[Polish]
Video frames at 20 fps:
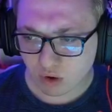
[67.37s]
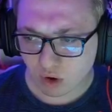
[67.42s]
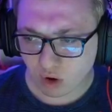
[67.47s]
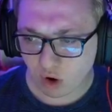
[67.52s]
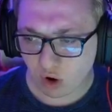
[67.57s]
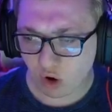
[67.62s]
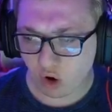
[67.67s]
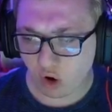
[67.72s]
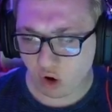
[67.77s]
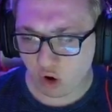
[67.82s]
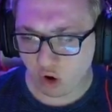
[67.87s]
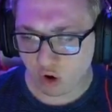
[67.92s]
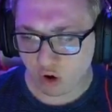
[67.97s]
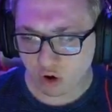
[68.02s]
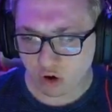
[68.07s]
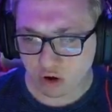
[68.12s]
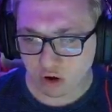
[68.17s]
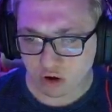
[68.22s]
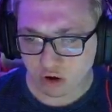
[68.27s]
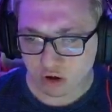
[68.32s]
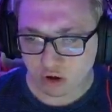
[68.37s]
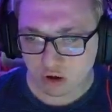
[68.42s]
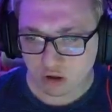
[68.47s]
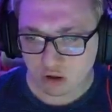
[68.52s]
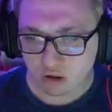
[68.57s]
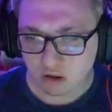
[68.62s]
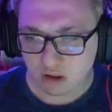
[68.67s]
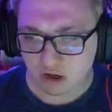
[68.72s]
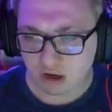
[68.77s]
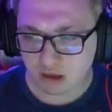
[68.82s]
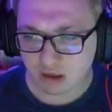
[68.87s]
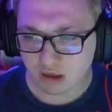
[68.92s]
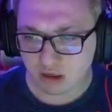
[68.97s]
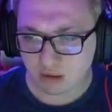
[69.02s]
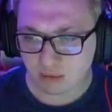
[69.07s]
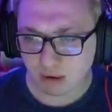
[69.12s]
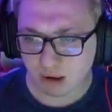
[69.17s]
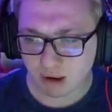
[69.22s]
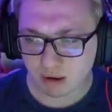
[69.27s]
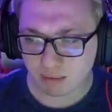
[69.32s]
O, o, o! Teraz
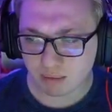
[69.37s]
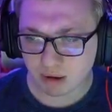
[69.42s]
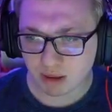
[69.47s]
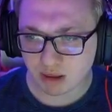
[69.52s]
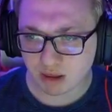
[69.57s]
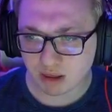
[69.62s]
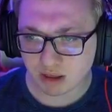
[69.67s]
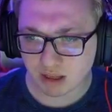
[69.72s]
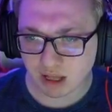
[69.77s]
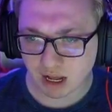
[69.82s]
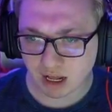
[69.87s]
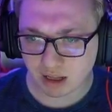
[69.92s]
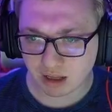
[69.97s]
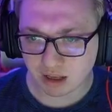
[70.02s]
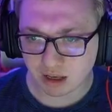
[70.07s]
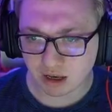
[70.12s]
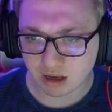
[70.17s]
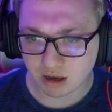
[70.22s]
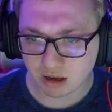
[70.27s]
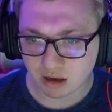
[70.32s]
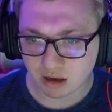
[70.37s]
chyba będzie idealnie.